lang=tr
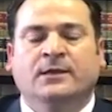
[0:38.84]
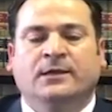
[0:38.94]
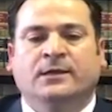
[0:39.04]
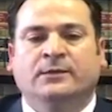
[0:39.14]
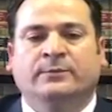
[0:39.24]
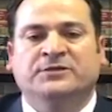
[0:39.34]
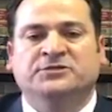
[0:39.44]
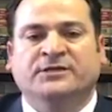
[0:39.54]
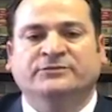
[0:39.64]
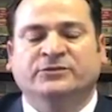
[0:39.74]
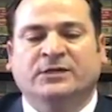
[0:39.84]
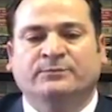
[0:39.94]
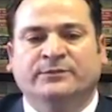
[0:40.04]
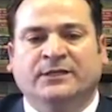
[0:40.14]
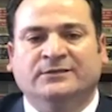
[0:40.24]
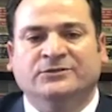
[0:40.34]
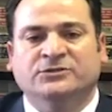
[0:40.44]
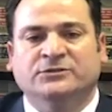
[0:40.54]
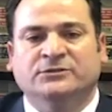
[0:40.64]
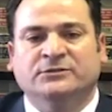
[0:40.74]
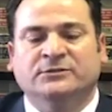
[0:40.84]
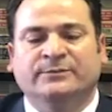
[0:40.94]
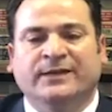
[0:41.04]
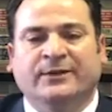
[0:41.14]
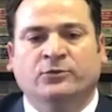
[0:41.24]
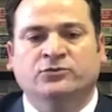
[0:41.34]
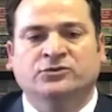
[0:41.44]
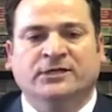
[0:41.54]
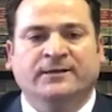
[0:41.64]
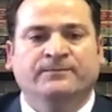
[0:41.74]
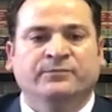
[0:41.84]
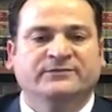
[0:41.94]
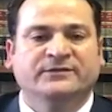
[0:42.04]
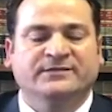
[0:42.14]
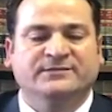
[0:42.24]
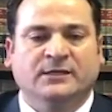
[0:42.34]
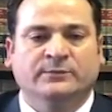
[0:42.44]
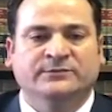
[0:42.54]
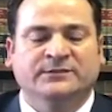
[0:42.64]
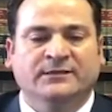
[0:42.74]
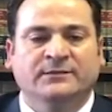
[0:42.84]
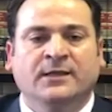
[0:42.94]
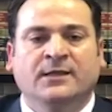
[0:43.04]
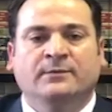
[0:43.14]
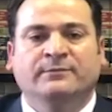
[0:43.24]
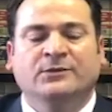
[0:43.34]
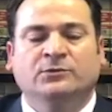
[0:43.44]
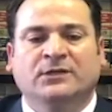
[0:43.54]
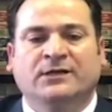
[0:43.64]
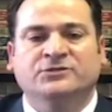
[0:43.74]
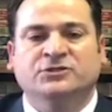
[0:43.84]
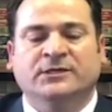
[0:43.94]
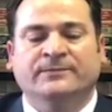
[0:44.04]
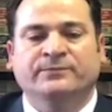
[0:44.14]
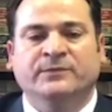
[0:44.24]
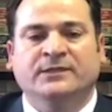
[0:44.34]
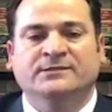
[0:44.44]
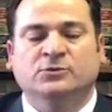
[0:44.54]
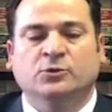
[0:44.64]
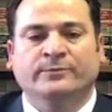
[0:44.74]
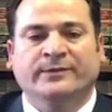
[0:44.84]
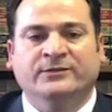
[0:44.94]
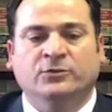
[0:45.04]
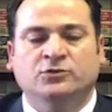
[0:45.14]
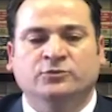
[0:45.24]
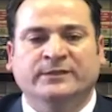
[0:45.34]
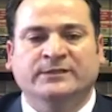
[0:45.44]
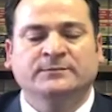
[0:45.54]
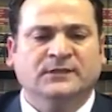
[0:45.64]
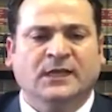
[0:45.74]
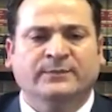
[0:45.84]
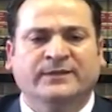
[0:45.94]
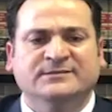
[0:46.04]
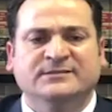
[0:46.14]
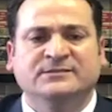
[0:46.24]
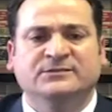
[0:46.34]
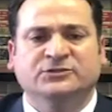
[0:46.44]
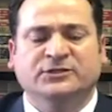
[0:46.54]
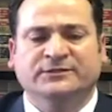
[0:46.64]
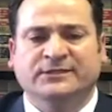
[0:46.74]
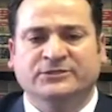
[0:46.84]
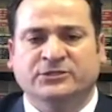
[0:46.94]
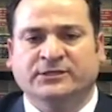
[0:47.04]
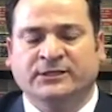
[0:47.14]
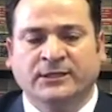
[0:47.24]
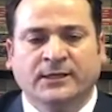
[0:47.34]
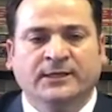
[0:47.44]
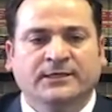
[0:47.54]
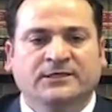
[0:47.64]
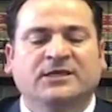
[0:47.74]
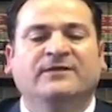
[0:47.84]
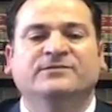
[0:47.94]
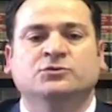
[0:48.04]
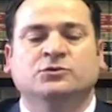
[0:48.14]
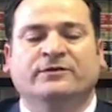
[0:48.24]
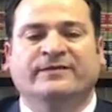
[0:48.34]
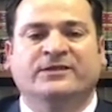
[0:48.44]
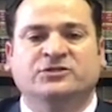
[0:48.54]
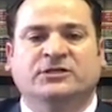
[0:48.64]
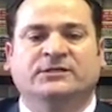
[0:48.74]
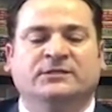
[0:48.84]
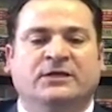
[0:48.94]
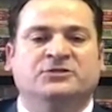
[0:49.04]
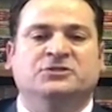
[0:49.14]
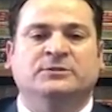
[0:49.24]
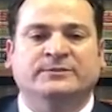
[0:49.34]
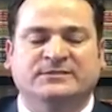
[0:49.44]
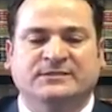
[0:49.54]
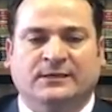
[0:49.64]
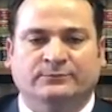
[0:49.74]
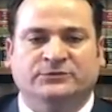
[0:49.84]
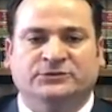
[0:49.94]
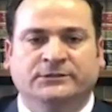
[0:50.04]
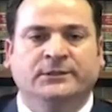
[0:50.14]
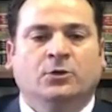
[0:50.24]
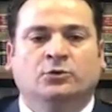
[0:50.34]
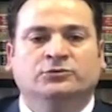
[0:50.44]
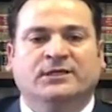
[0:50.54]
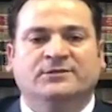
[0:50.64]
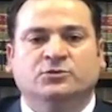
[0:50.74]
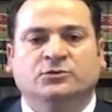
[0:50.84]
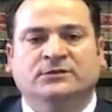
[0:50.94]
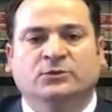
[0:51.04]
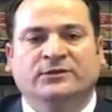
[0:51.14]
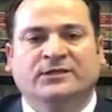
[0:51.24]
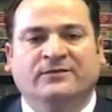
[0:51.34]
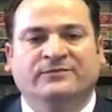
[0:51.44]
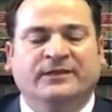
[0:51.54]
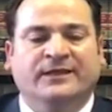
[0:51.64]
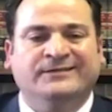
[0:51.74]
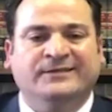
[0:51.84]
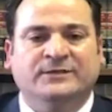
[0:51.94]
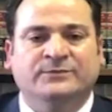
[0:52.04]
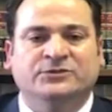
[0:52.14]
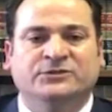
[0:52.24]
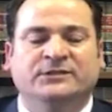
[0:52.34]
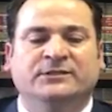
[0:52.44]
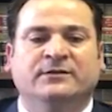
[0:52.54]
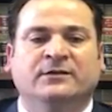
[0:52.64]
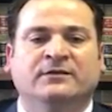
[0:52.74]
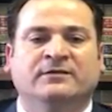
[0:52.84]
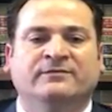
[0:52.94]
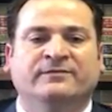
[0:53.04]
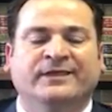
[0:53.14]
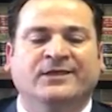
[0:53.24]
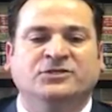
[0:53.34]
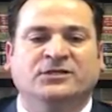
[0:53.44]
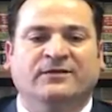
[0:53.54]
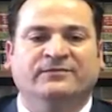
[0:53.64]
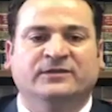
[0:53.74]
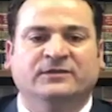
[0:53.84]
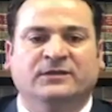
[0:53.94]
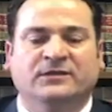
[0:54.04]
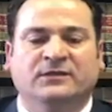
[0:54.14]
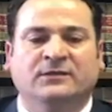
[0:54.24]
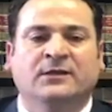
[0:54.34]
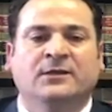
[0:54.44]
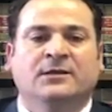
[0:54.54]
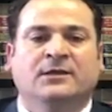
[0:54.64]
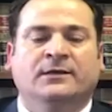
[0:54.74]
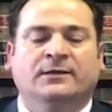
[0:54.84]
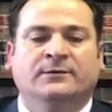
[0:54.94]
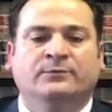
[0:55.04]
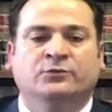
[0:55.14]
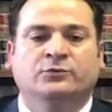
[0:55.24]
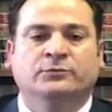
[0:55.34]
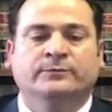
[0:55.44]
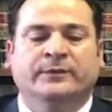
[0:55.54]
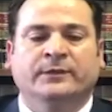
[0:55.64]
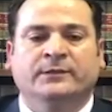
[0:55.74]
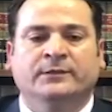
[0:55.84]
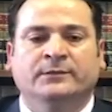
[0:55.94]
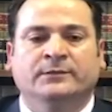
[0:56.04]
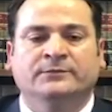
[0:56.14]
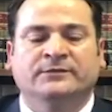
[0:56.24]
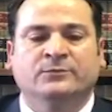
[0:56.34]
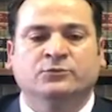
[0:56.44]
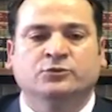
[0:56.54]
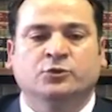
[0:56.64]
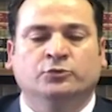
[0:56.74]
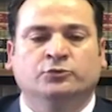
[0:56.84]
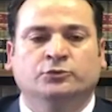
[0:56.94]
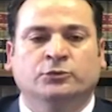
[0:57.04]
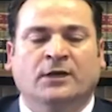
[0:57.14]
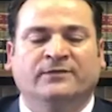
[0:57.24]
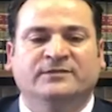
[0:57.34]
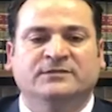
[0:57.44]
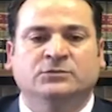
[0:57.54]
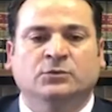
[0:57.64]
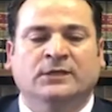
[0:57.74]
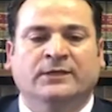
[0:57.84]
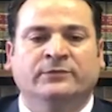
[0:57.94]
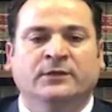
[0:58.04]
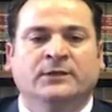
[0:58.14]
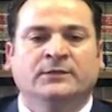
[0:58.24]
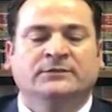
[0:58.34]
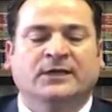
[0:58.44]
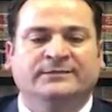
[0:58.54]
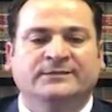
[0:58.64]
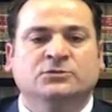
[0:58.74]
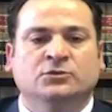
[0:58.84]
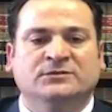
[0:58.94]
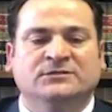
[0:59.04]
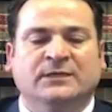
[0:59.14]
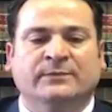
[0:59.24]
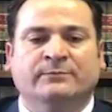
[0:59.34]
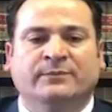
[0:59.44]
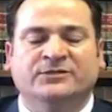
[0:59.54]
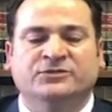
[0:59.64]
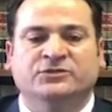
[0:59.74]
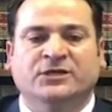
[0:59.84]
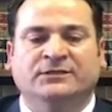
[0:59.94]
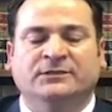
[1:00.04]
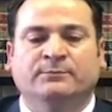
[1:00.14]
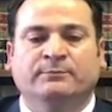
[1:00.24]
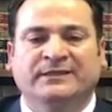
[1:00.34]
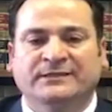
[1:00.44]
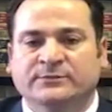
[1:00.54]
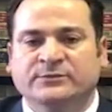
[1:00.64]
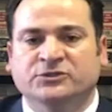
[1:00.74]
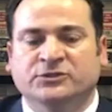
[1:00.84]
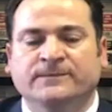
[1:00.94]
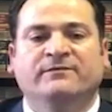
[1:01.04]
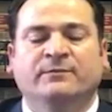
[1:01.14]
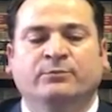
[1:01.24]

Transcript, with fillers: e, Başkan Trump yaklaşık e, bir ay önce Twitter hesabından milyonlarca yasa olmayan göçmenin hemen sınır dışı edileceğini, iki hafta süre vereceğini açıklamasını yapmıştı. Ondan sonra da o iki haftayı ertelemişti e, ve geçen haftadaki e, bu e, Temmuz 4 haftası olan tatil sonrası hemen başlayacağını bildirmişti ve